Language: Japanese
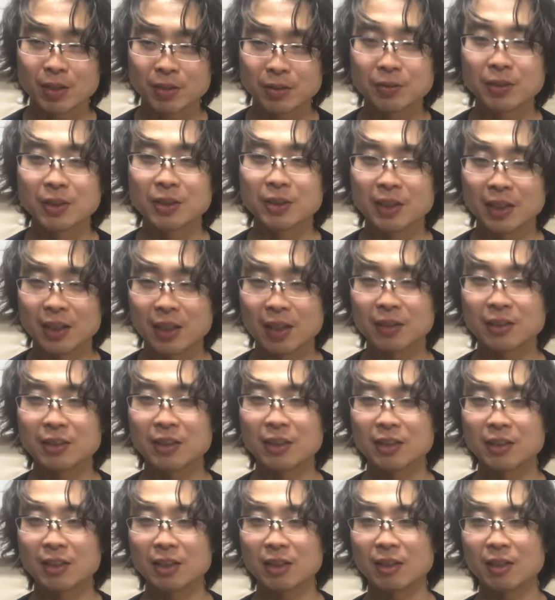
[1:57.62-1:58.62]
そうですね学
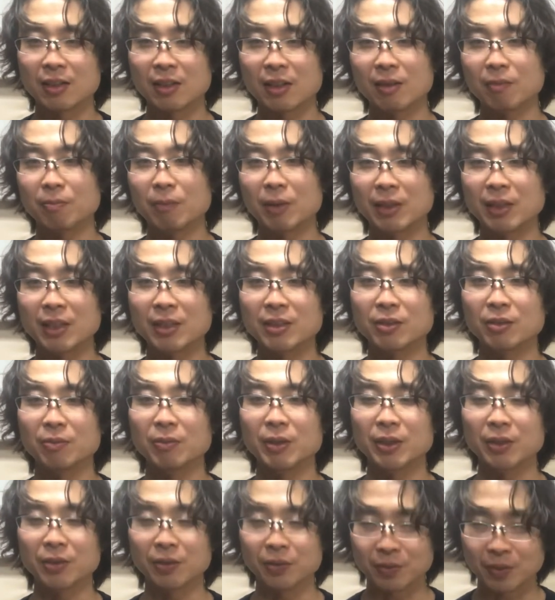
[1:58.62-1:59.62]
生さんなんか、まあ、テスト
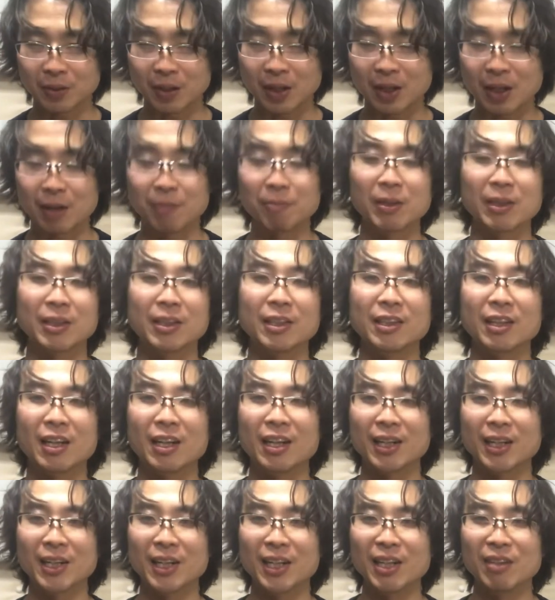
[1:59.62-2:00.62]
勉強とか頑張ってい
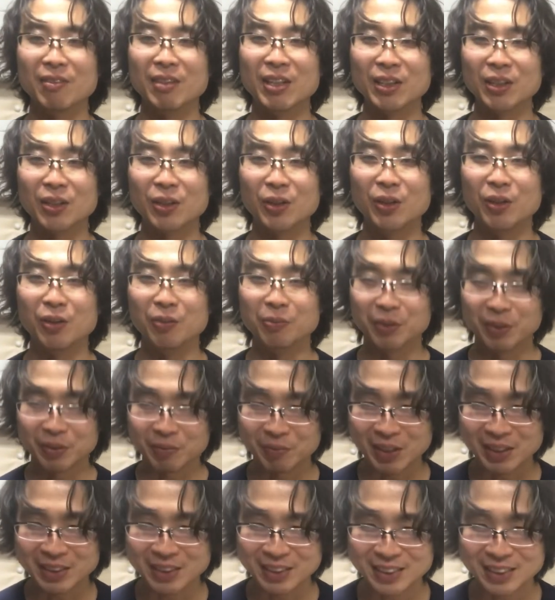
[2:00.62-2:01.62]
ただければと思
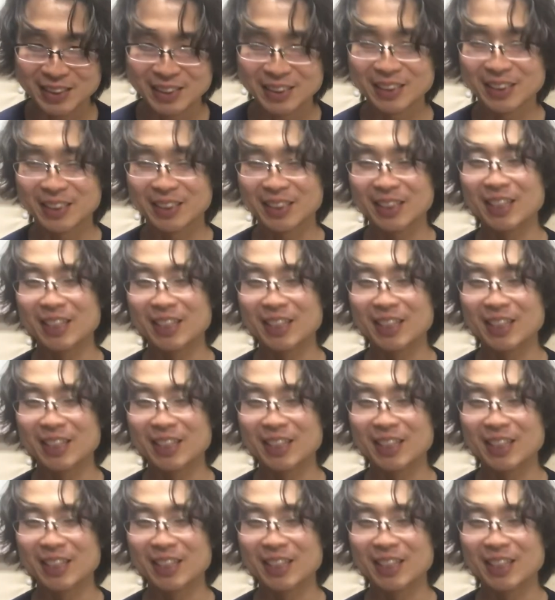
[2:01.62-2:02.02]
います。